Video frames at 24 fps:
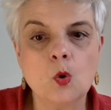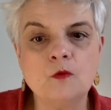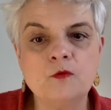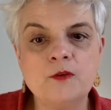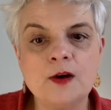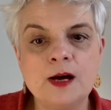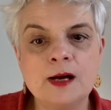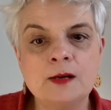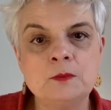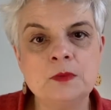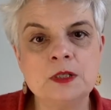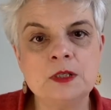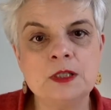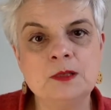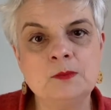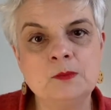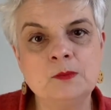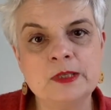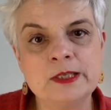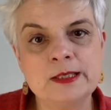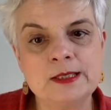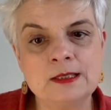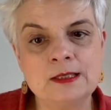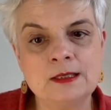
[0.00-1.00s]
On va
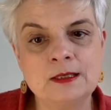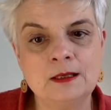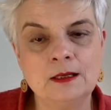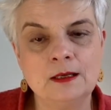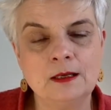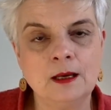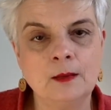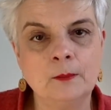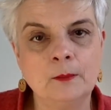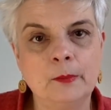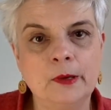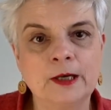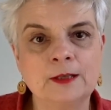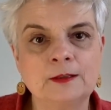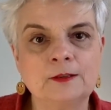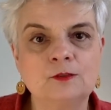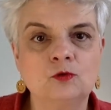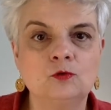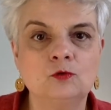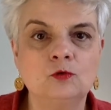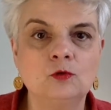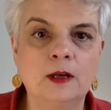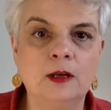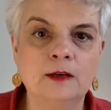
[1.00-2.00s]
minimiser
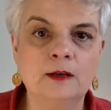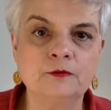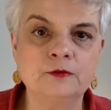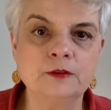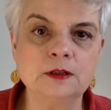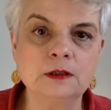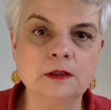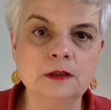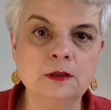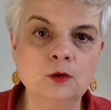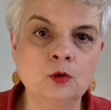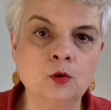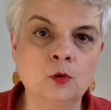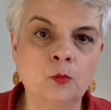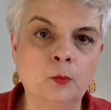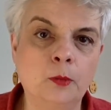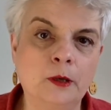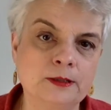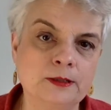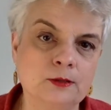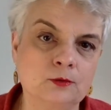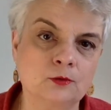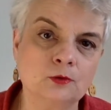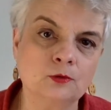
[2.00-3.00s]
l'impact de la
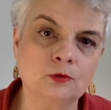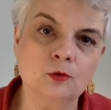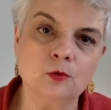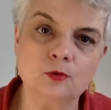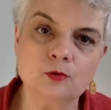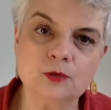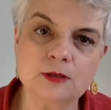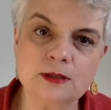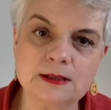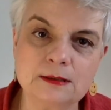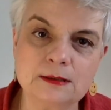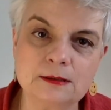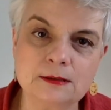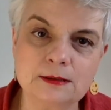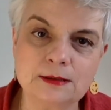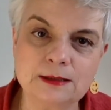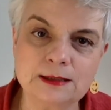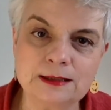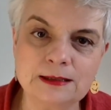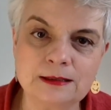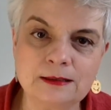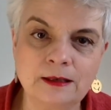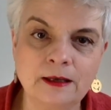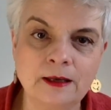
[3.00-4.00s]
vidéo parce qu'on
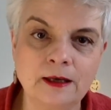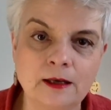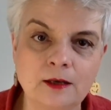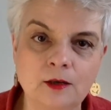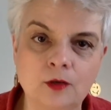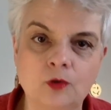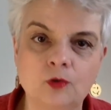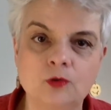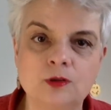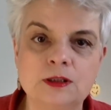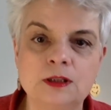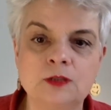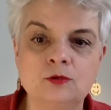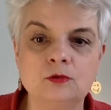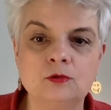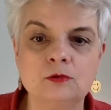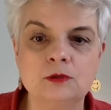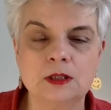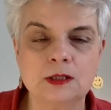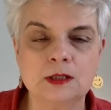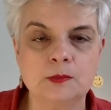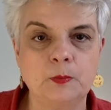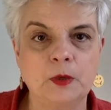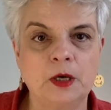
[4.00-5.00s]
considère que
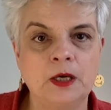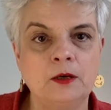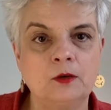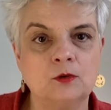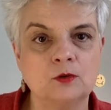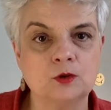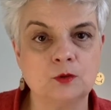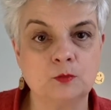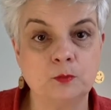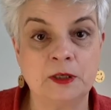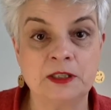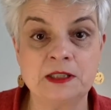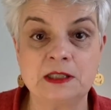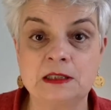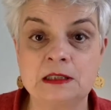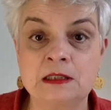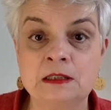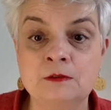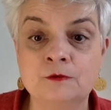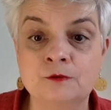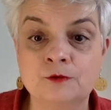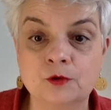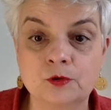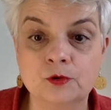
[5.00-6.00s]
c'est une expérience
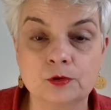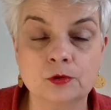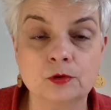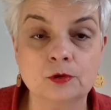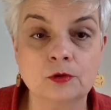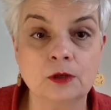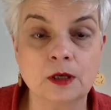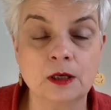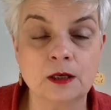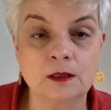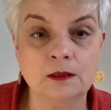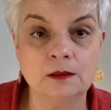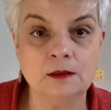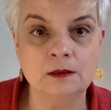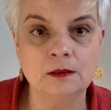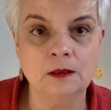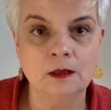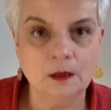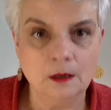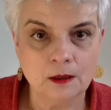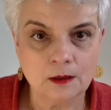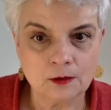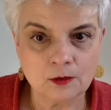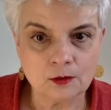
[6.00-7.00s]
passive que de
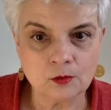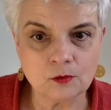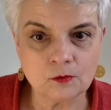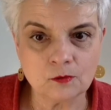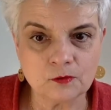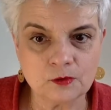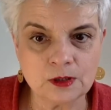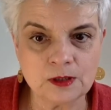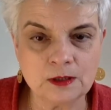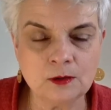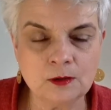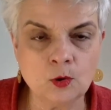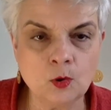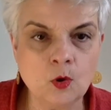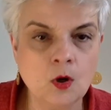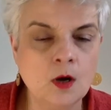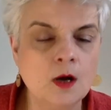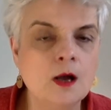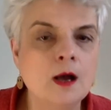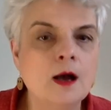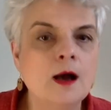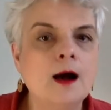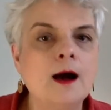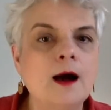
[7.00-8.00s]
regarder une
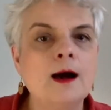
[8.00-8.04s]
vidéo,